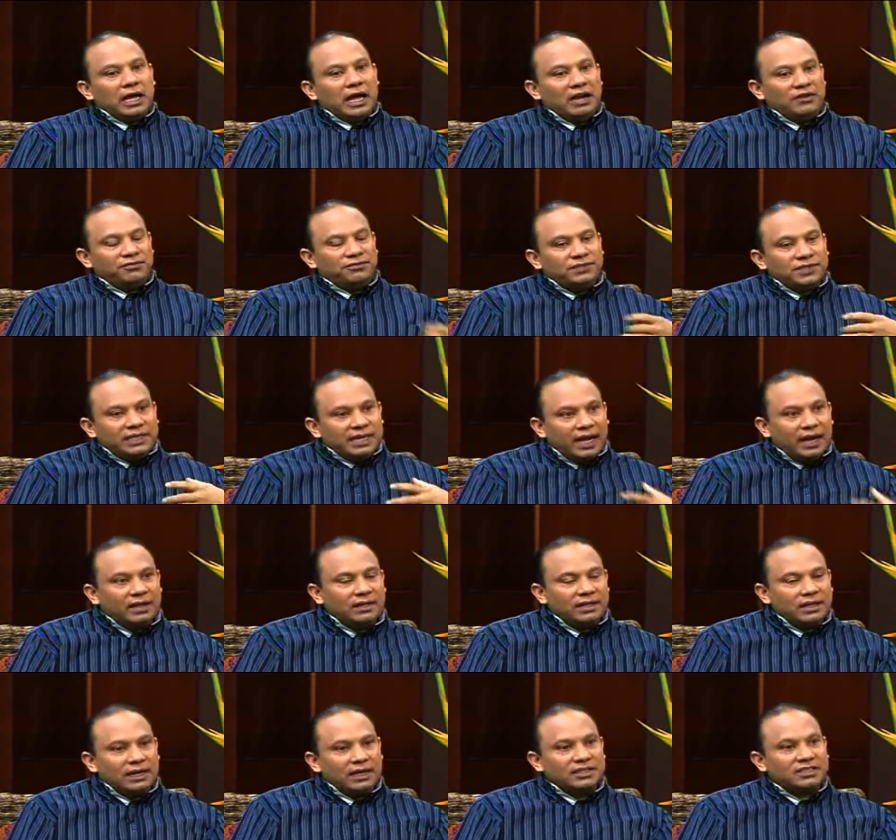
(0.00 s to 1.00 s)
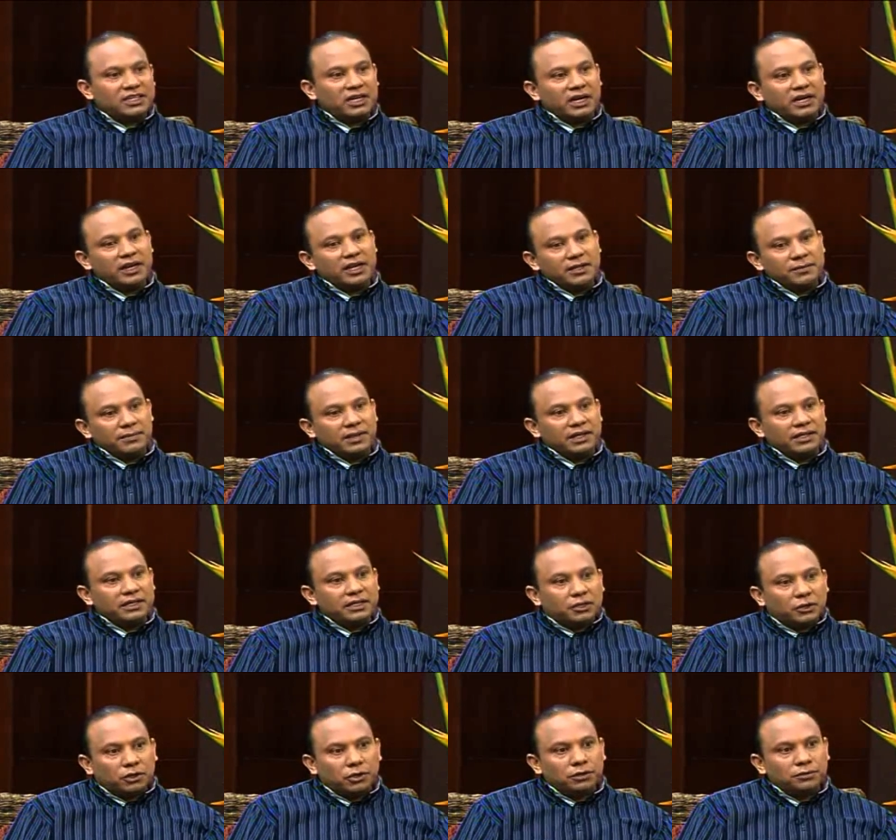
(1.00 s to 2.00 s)
al final de la charla y me
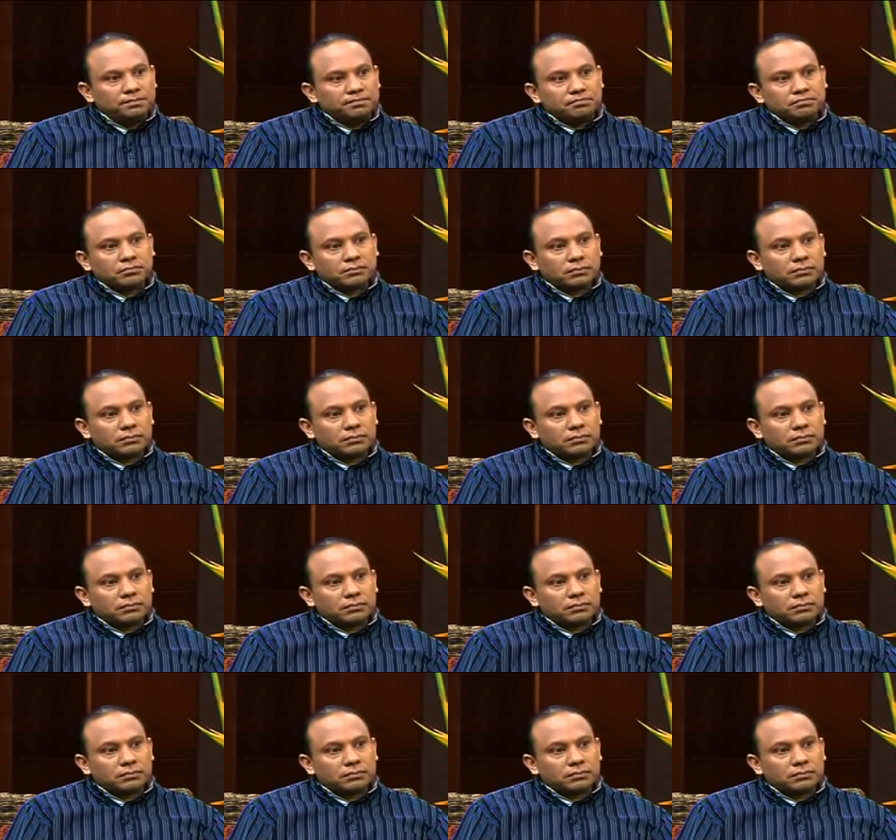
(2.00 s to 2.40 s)
dijo,